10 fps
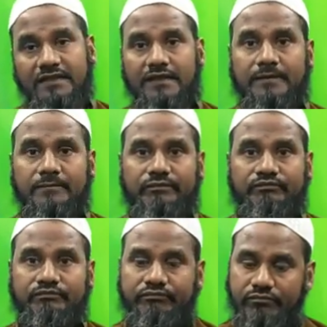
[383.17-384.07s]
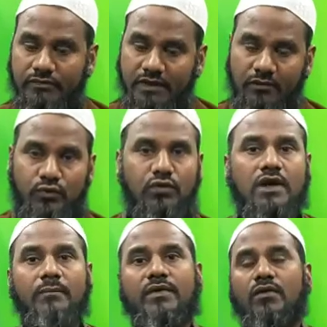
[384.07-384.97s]
అది
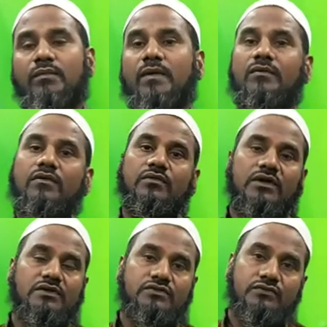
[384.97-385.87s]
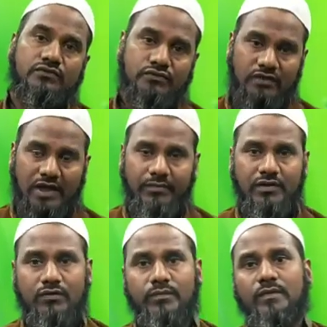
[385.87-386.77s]
భూకంప రూపంలో ఉండొచ్చు
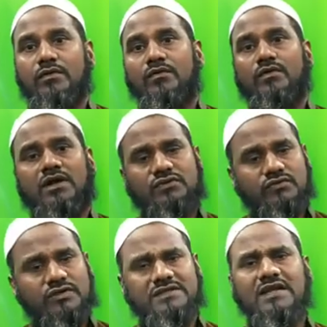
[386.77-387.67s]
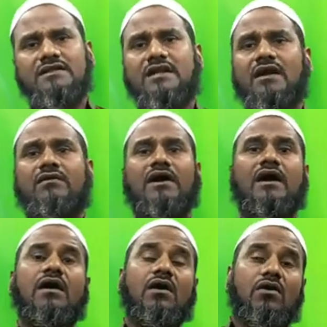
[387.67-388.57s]
సునామీ రూపంలో ఉండొచ్చు ఇతరత్ర యొక్క
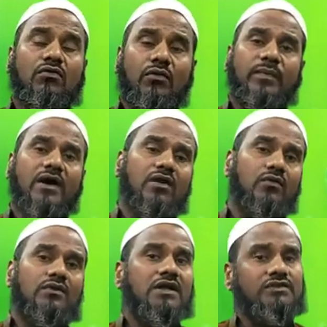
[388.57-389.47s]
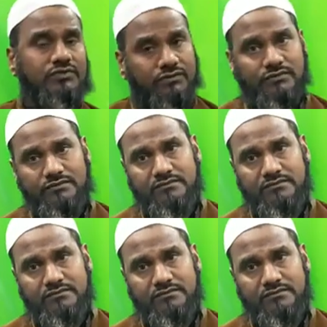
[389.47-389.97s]
రూపాల్లో ఉండొచ్చు